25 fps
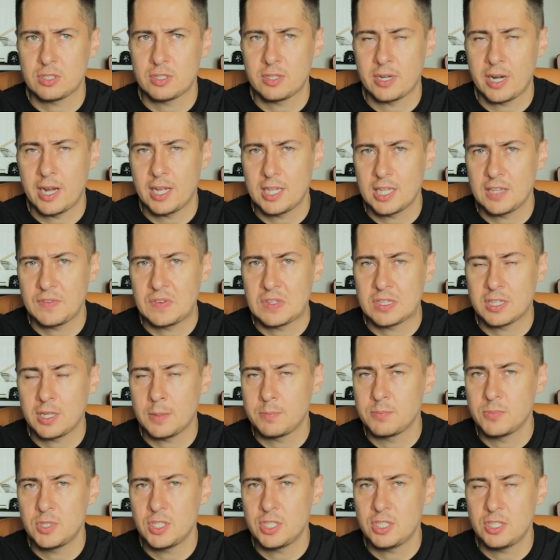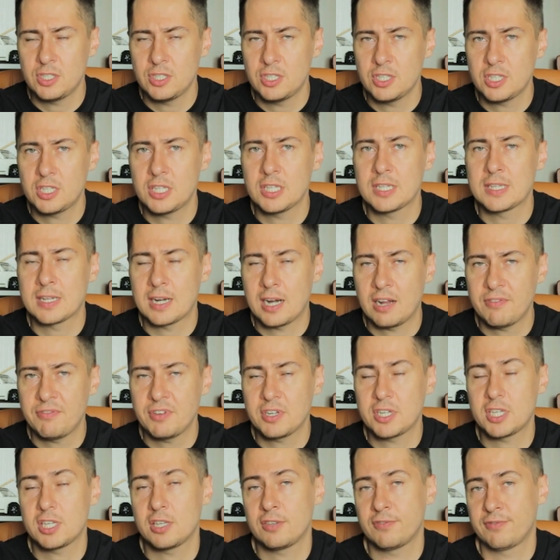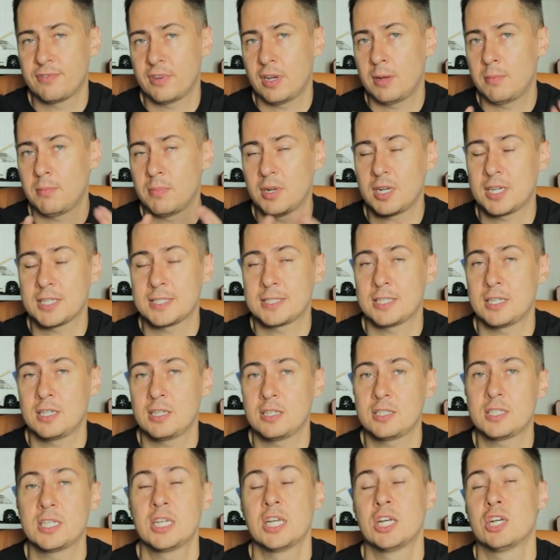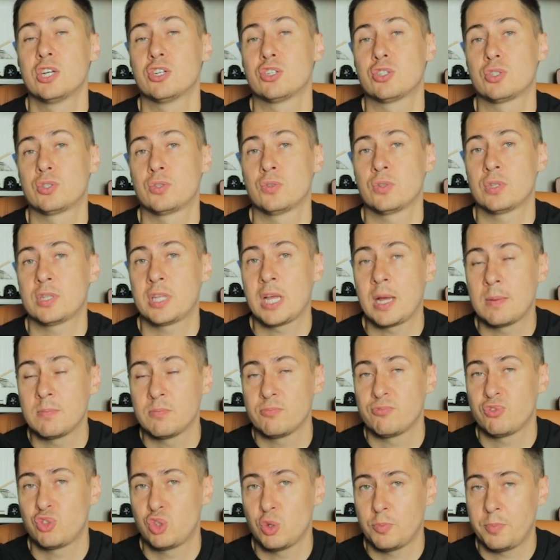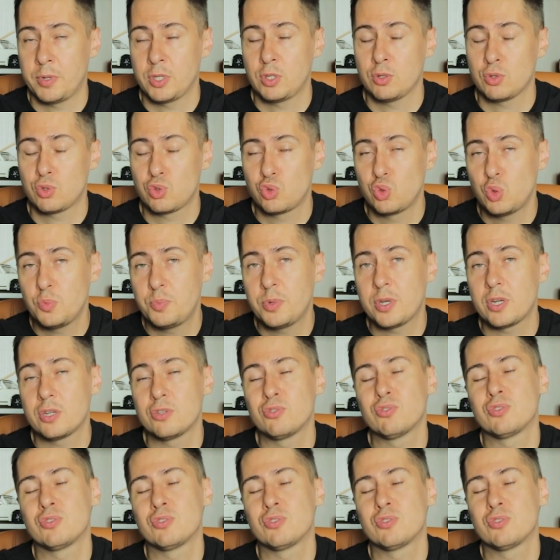странно, ведь там дикий-дикий трафик, и вам бы казалось, что там все пойдет супер,